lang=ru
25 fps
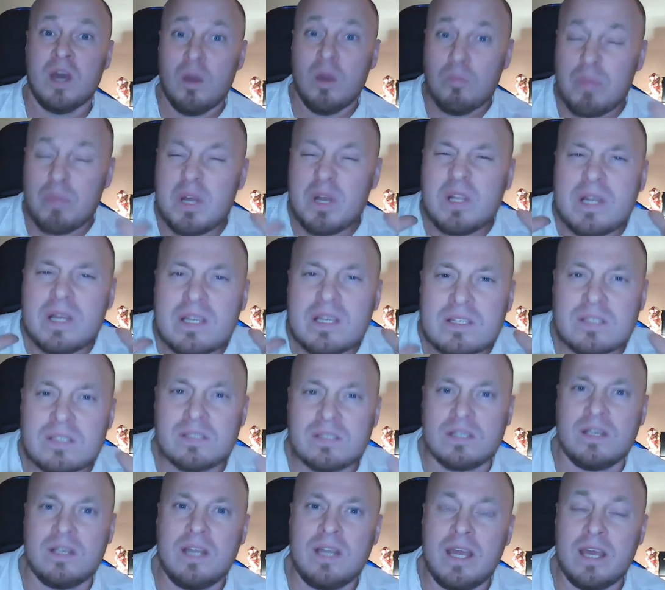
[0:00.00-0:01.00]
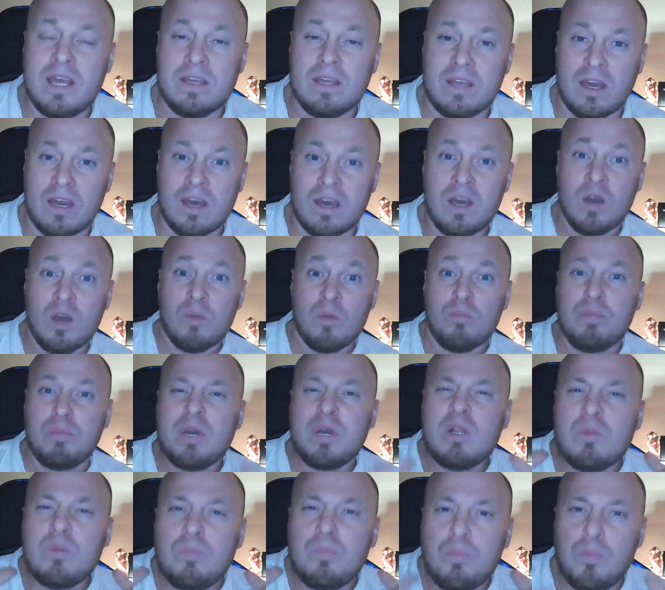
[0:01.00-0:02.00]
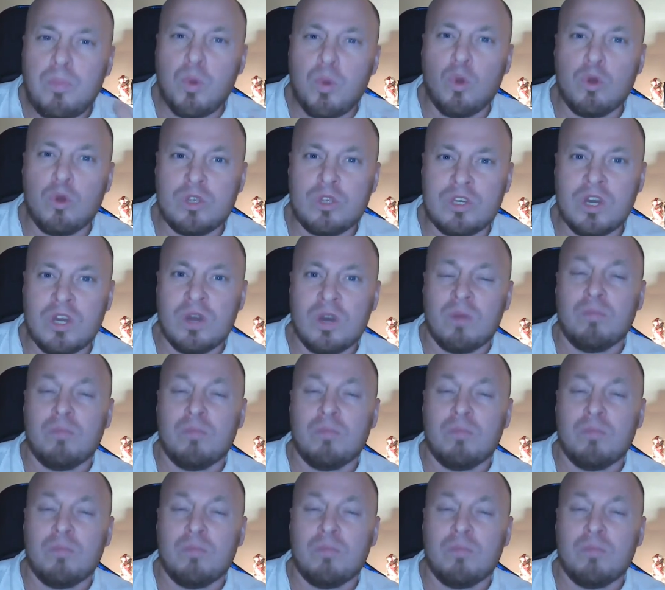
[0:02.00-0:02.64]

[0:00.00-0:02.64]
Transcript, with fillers: было исцеление, был путь,